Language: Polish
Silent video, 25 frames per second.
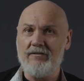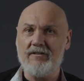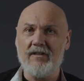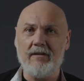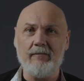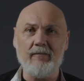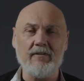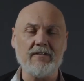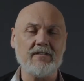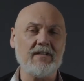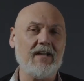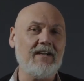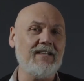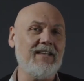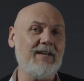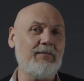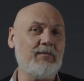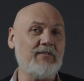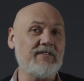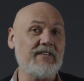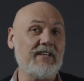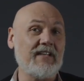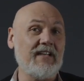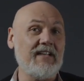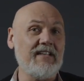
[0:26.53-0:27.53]
że mieszkanie
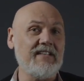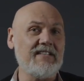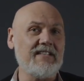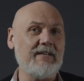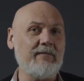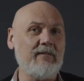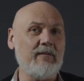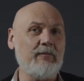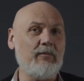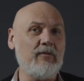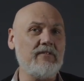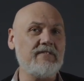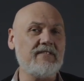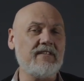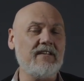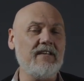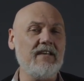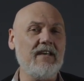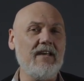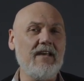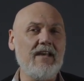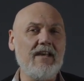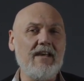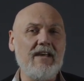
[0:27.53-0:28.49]
poza granicami Polski